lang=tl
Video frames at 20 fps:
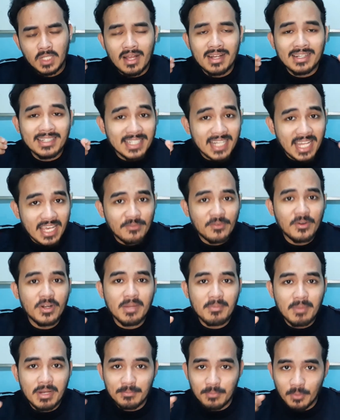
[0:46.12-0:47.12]
never
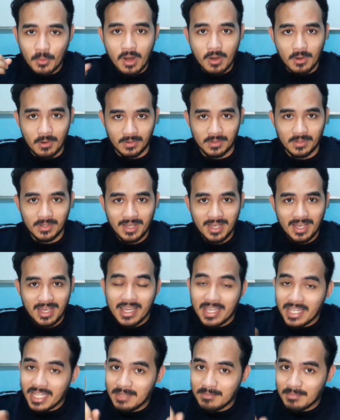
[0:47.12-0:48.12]
naman po ako
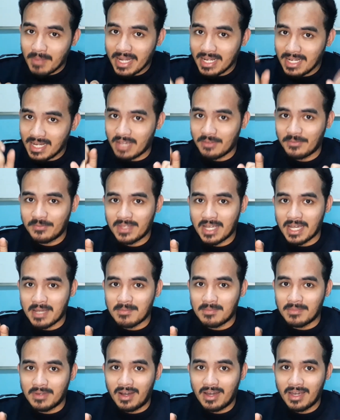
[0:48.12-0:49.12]
in my
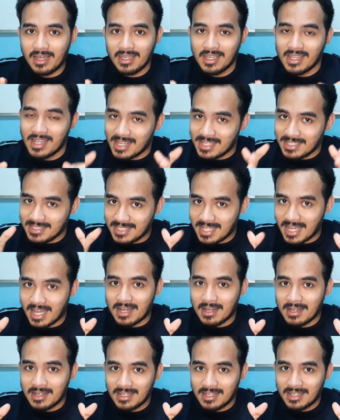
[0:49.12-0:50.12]
lifetime, okay,
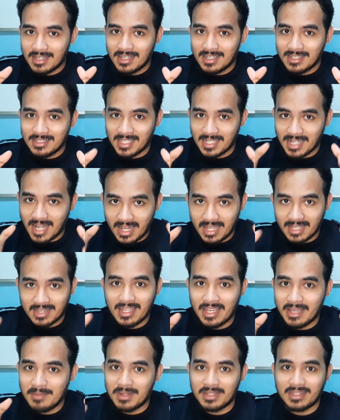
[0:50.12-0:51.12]
na nanakit
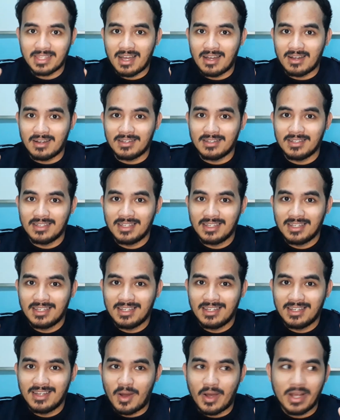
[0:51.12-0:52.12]
na ibang tao.
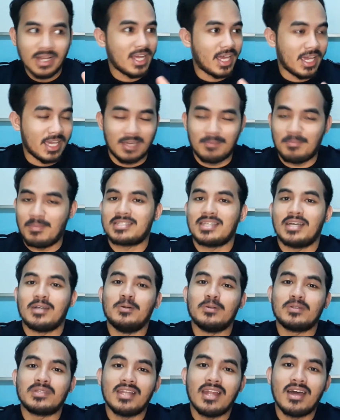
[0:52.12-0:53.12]
Okay,
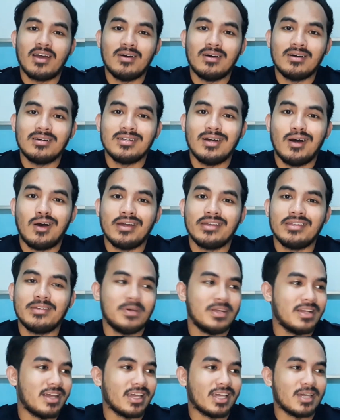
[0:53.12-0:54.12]
nakikipagsagutan ako. Okay, di
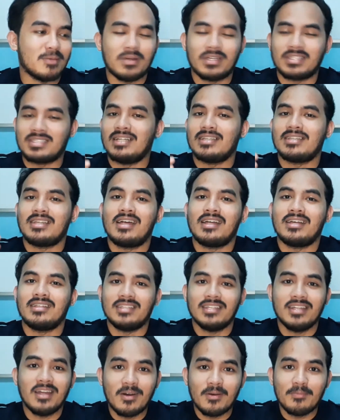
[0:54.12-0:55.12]
ba? Nakikipagsalitaan
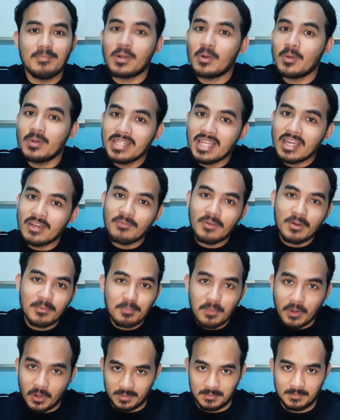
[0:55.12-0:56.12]
din ako. Pero never
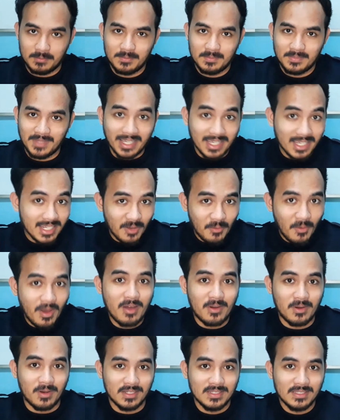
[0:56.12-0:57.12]
po na ginawa
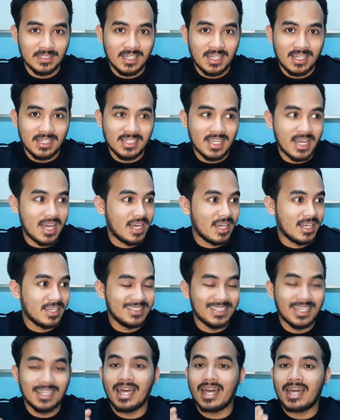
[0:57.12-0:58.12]
ko na
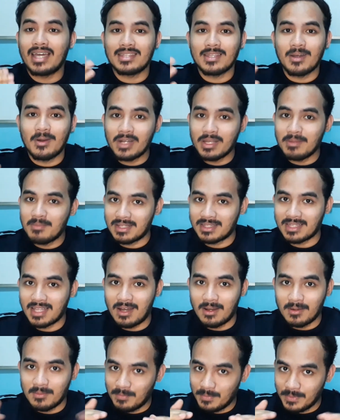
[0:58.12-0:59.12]
nanakit ako na ibang
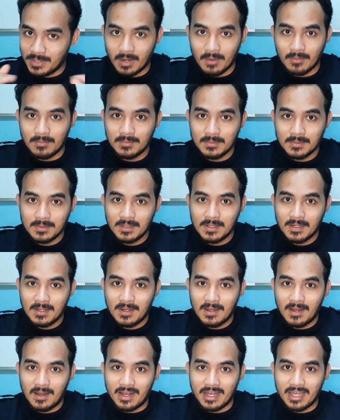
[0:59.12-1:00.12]
tao. No.
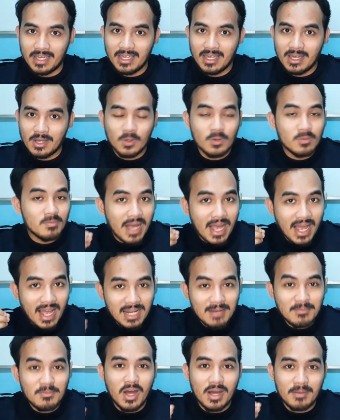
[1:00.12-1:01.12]
Okay? Kung
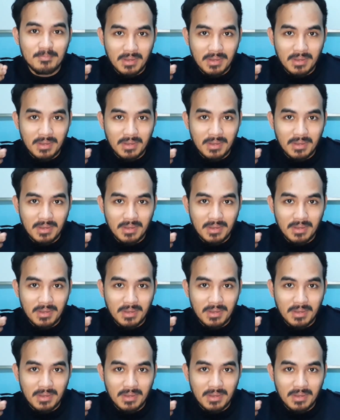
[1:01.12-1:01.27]
mahal mo ang